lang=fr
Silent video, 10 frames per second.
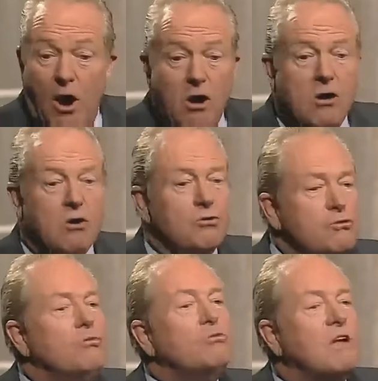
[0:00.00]
Or,
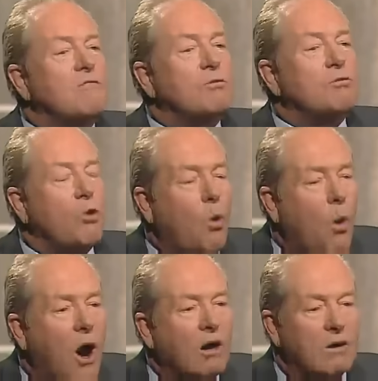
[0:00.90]
nous, nous avons
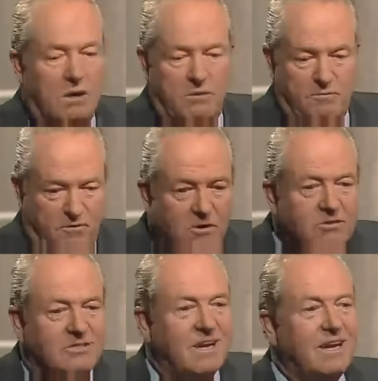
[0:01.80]
droit
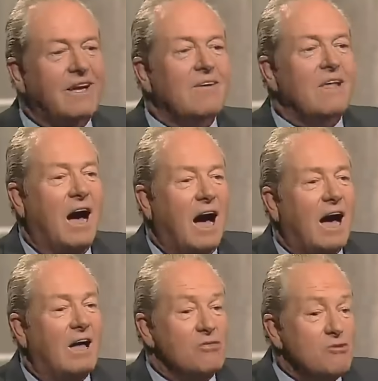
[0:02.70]
français
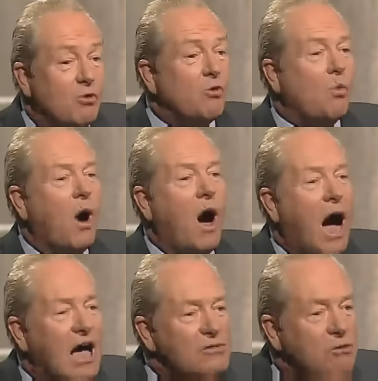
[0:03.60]
à nos
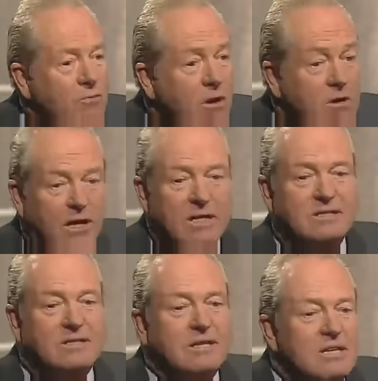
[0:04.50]
lois, à nos mœurs. Et
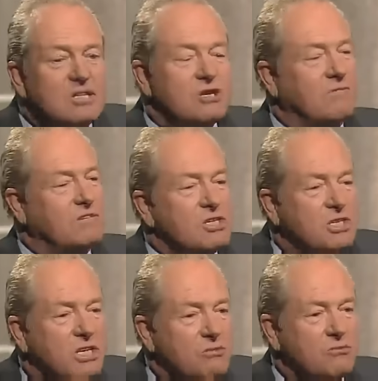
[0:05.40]
si des gens viennent
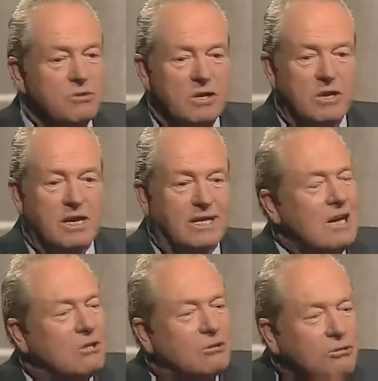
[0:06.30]
chez nous
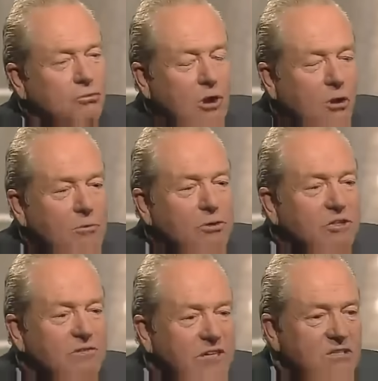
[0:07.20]
quelle que soit leur
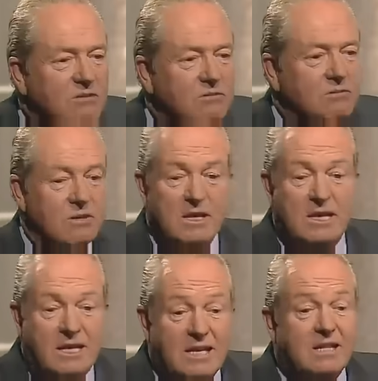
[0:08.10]
motivation,
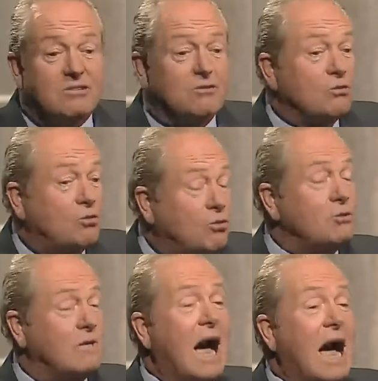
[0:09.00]
ils sont
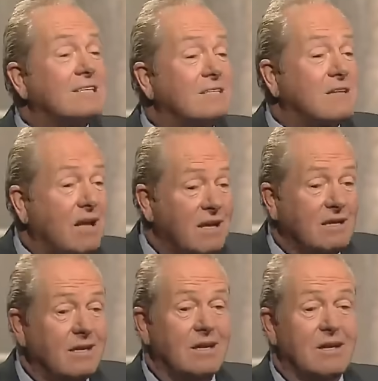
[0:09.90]
tous
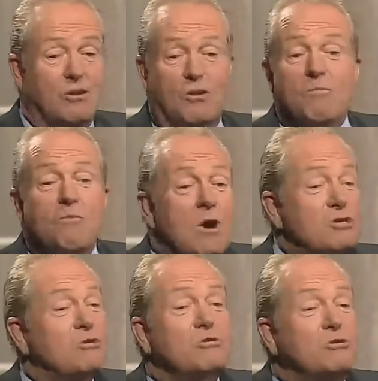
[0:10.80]
astreints, comme
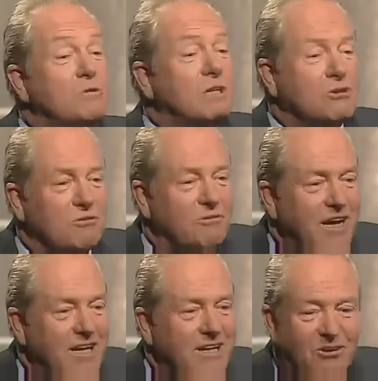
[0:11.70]
moi je le suis quand je
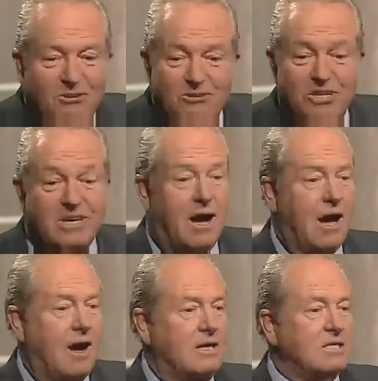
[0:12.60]
vais à l'étranger,
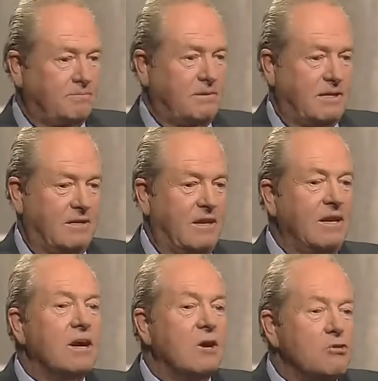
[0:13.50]
à
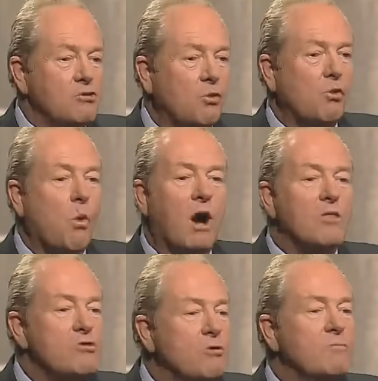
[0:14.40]
respecter nos
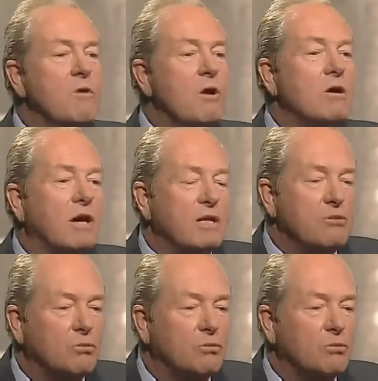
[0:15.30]
lois, nos mœurs et nos